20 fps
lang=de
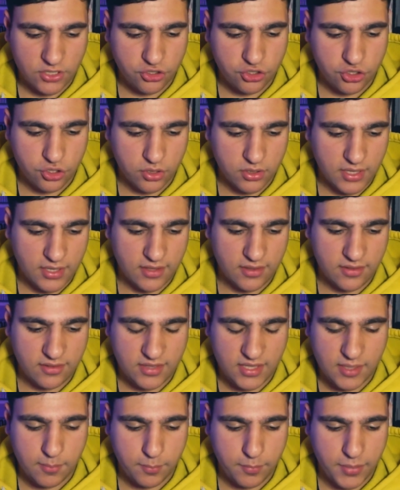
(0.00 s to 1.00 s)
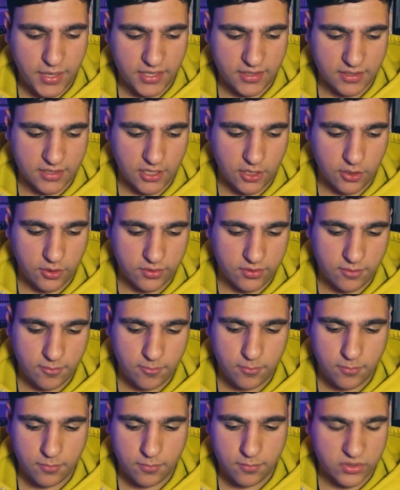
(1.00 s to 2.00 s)
sind schon sieben Bände
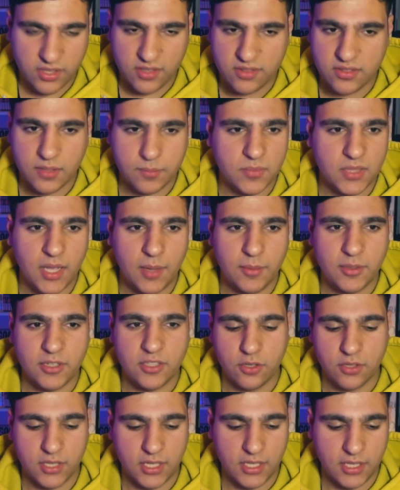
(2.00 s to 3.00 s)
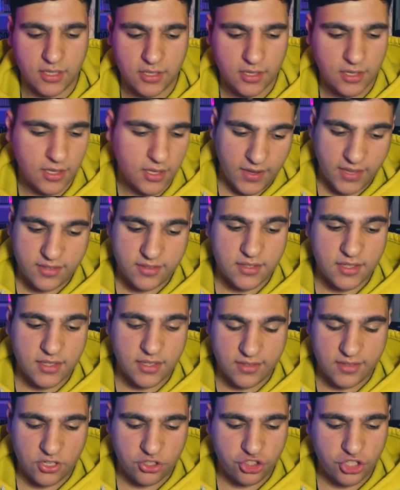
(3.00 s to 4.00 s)
draußen und den siebten habe ich noch nicht. Was
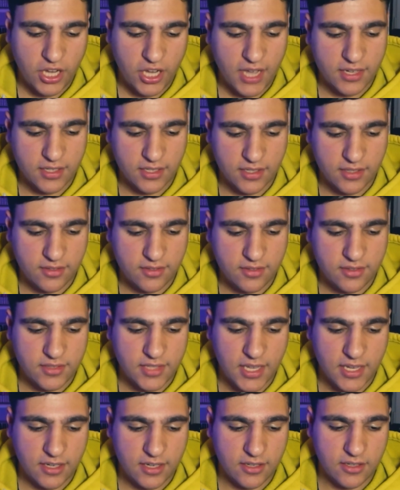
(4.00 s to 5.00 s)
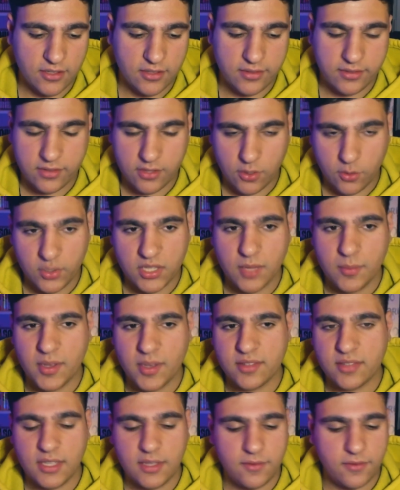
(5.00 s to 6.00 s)
sehr schade ist, denn Solita
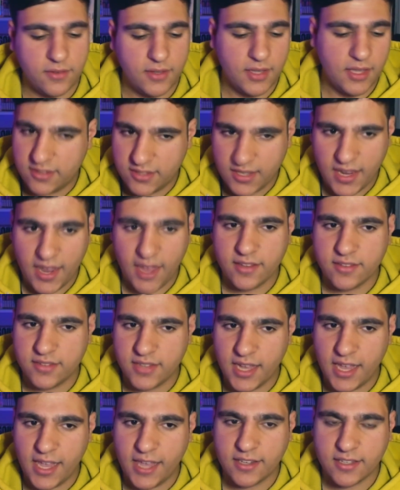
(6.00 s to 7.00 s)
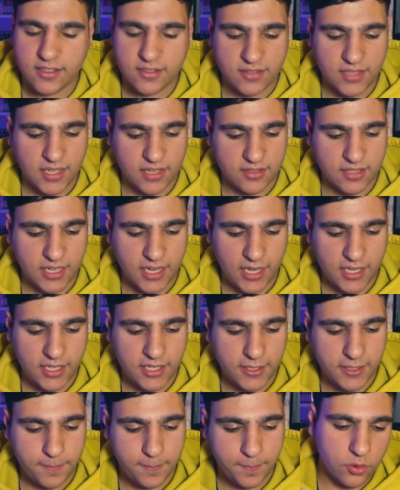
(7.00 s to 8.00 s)
Massiv, sehr, sehr interessante
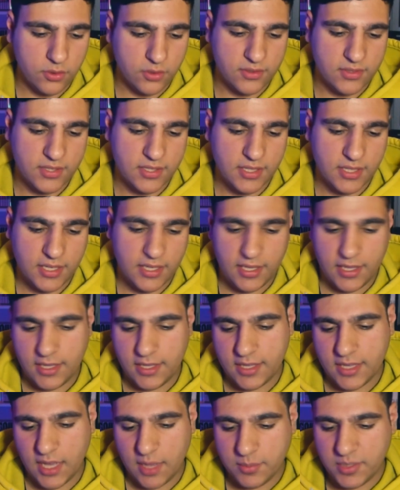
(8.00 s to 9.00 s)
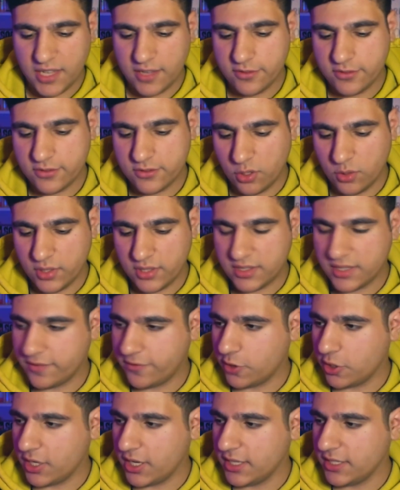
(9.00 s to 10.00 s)
Reihe und ich habe ja
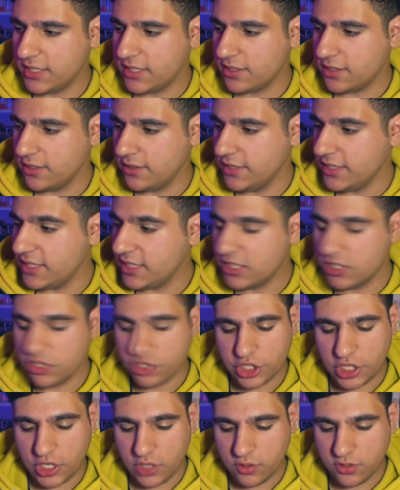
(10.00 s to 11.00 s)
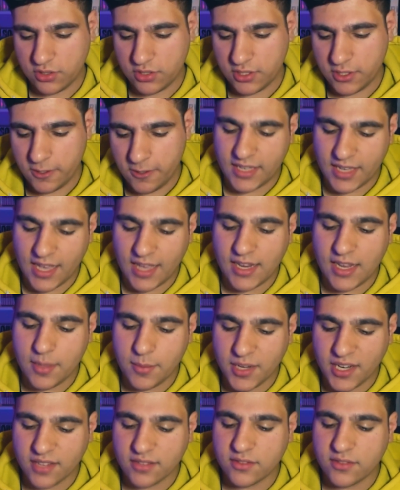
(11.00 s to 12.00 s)
Solita vorher nicht nie geschaut. Ich
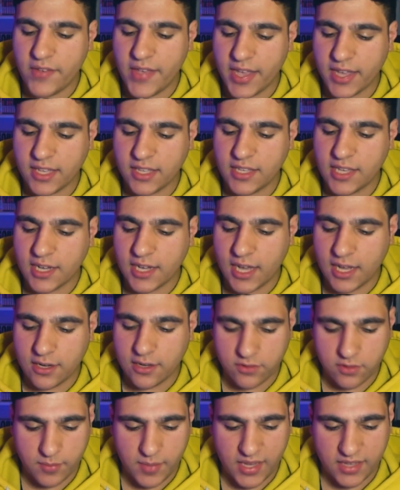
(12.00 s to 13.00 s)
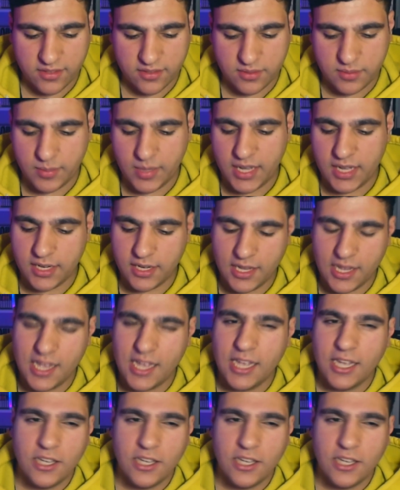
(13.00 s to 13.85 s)
erlebe das Werk ja gerade zum ersten Mal